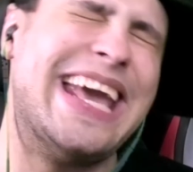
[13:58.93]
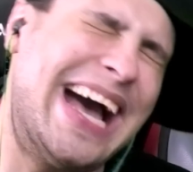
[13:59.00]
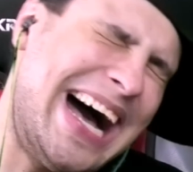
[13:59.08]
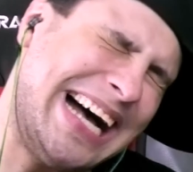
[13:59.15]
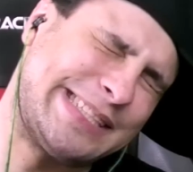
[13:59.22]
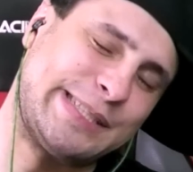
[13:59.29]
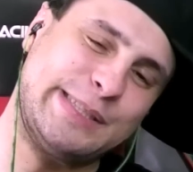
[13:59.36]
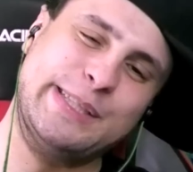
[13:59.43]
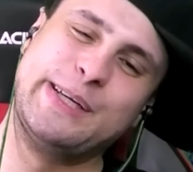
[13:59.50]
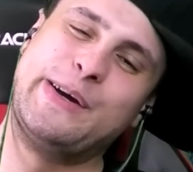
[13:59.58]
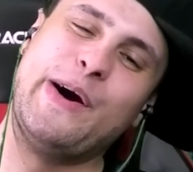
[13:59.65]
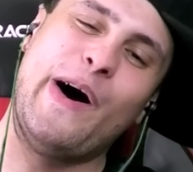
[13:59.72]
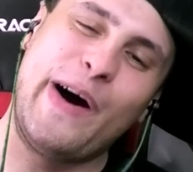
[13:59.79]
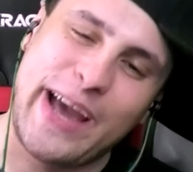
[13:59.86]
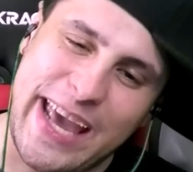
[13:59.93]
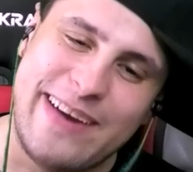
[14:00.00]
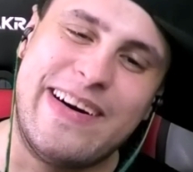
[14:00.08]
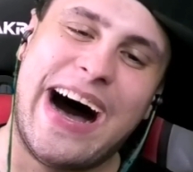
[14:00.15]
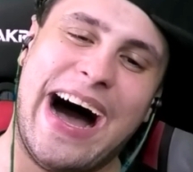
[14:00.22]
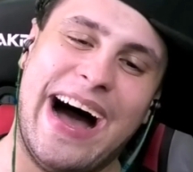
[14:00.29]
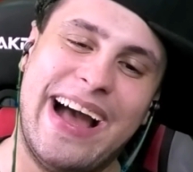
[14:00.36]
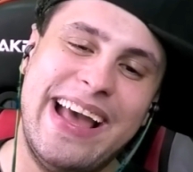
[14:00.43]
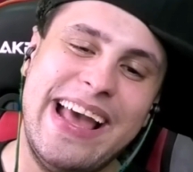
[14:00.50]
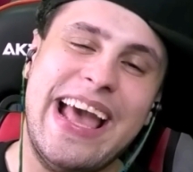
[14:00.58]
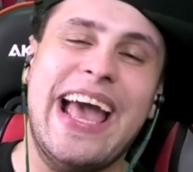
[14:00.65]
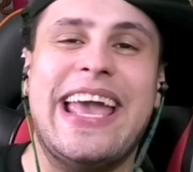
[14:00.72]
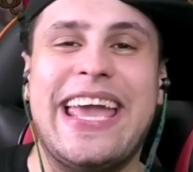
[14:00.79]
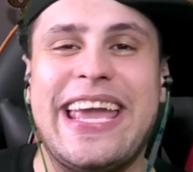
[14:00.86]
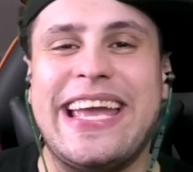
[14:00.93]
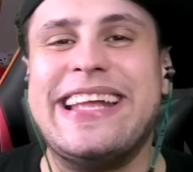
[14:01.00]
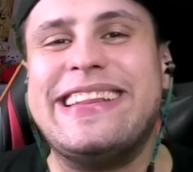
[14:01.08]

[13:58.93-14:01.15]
いや、すごいわ、因